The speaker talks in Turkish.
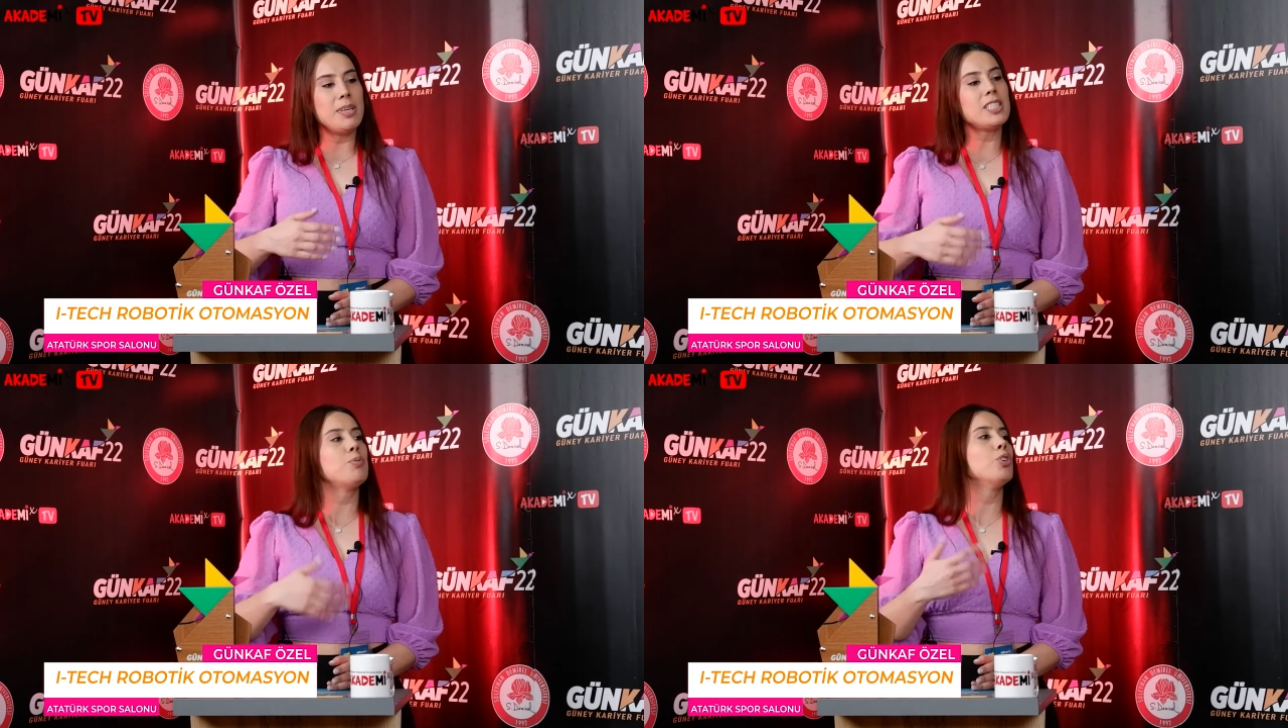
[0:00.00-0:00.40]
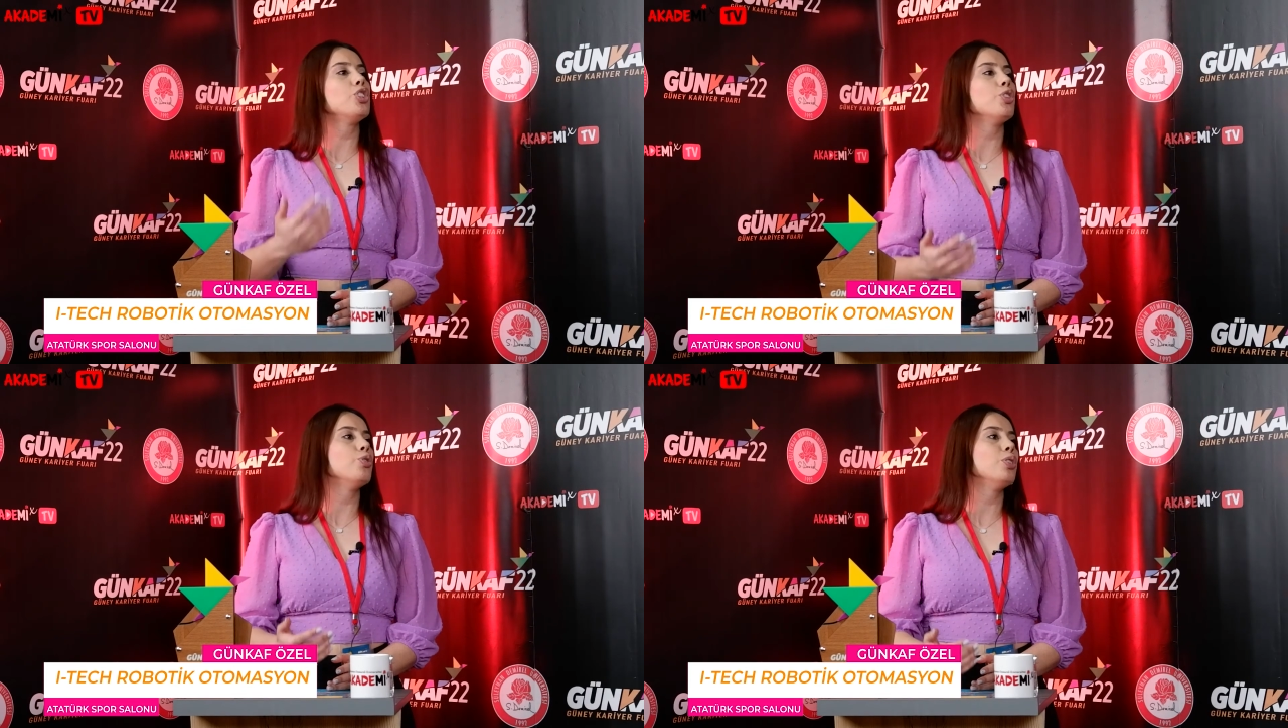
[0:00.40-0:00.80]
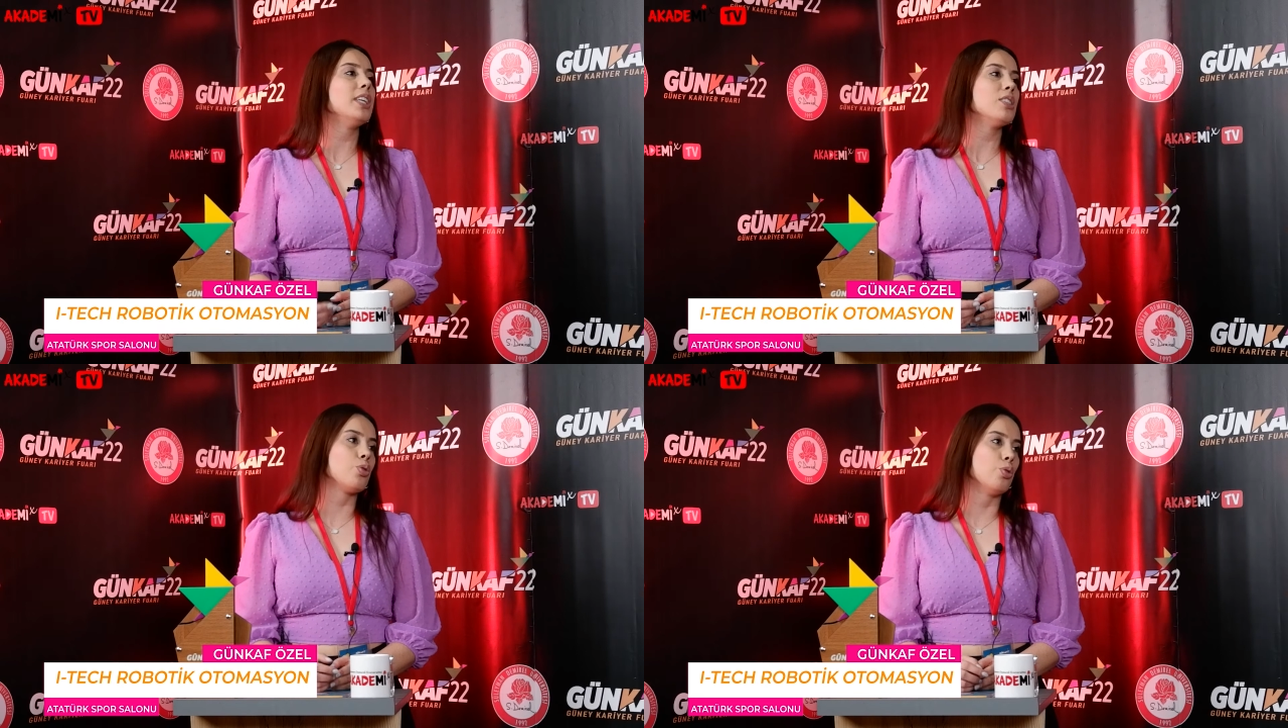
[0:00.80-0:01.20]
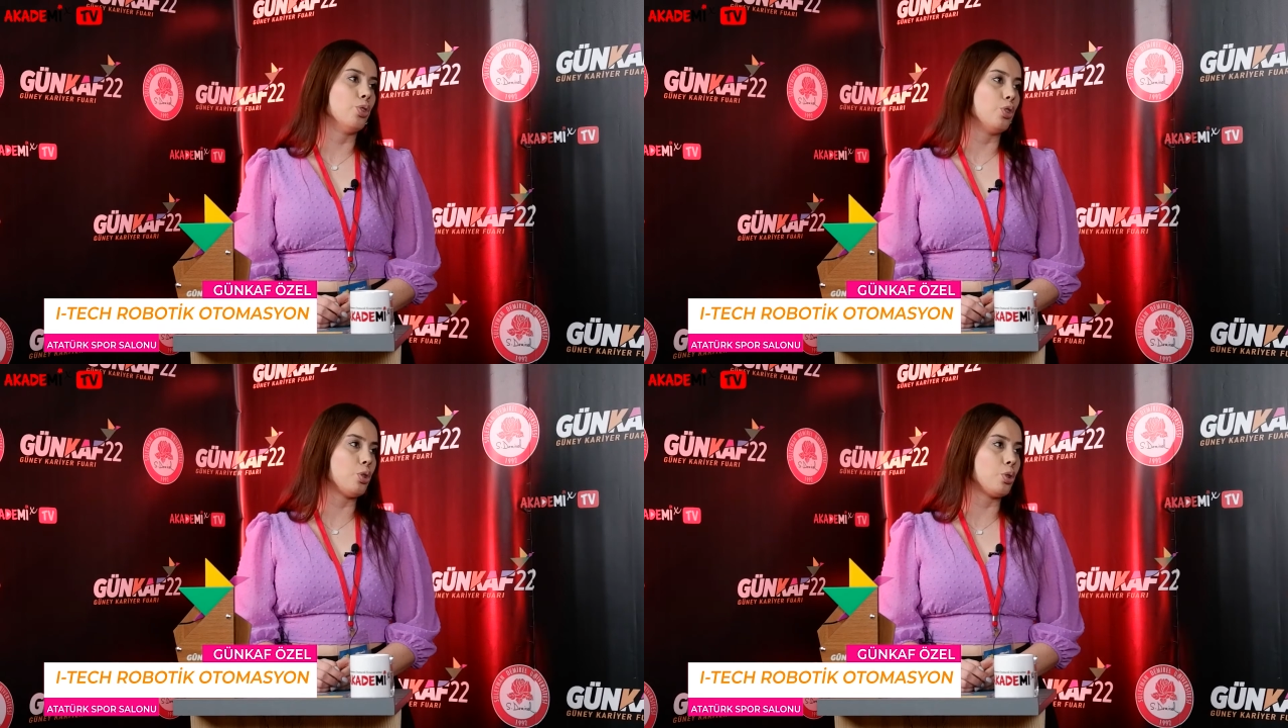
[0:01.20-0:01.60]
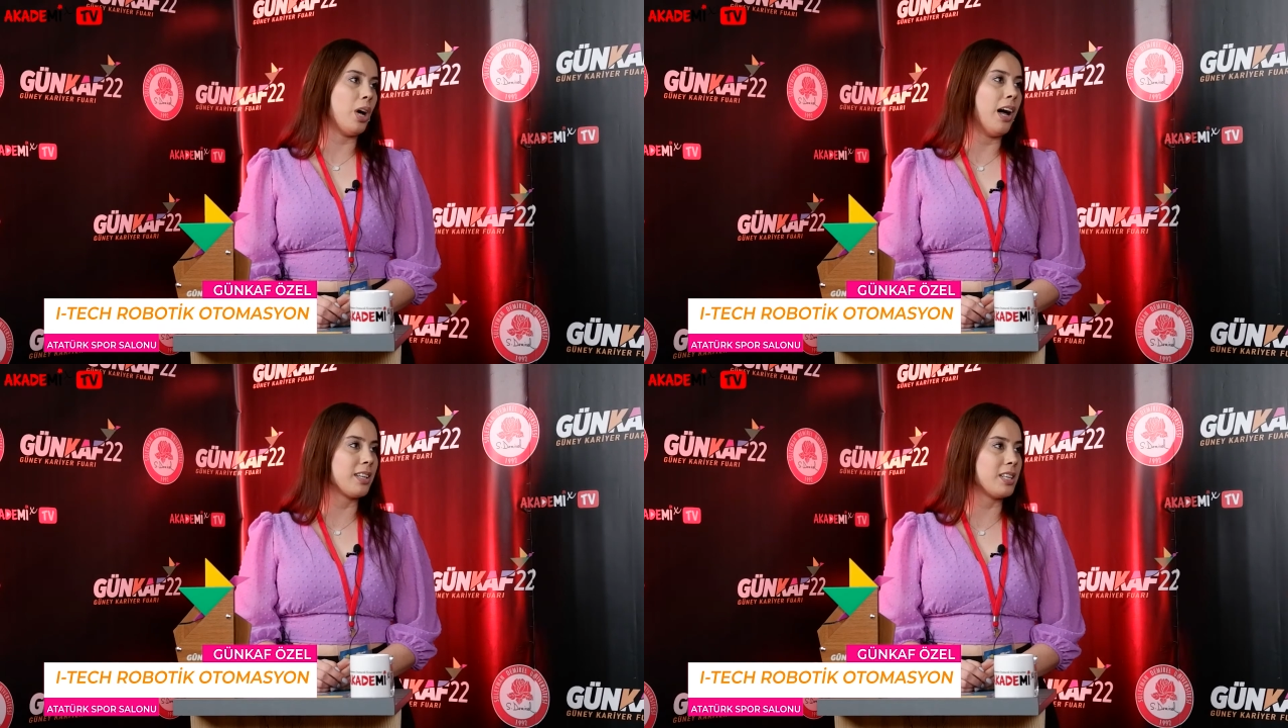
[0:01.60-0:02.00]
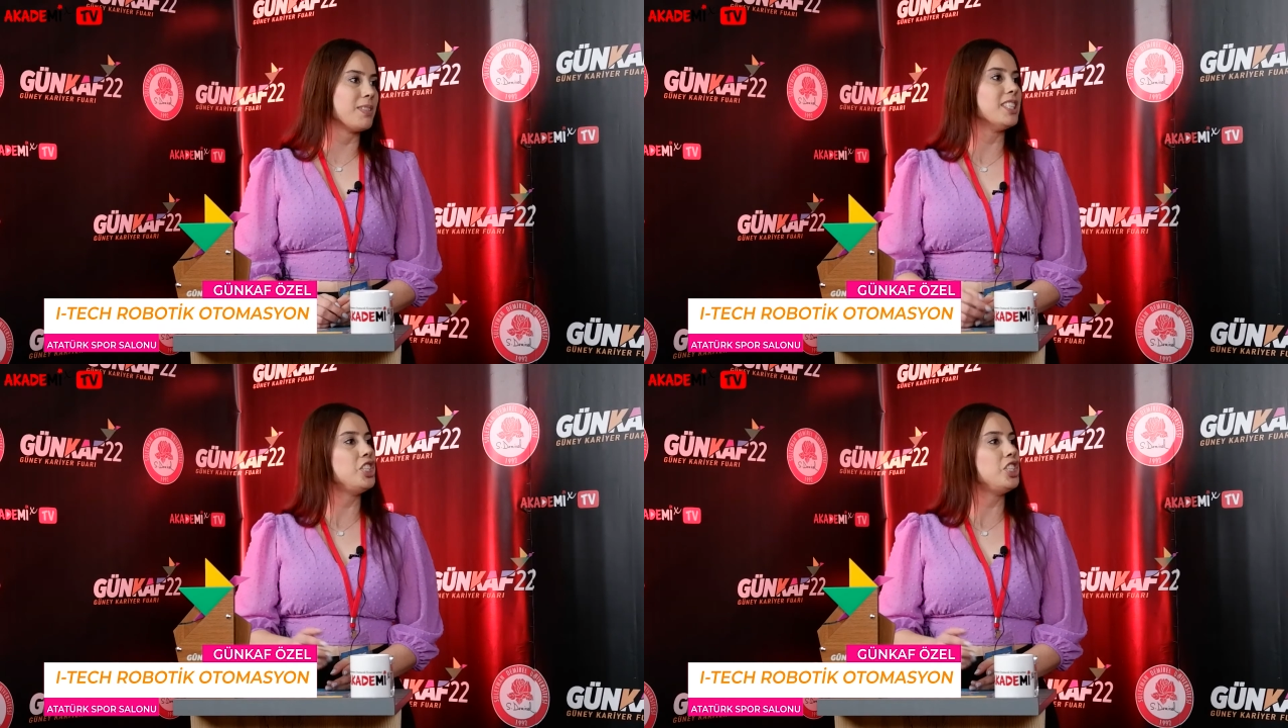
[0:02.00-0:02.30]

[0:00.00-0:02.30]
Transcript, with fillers: biz proje ürünleri sunuyoruz halkımıza,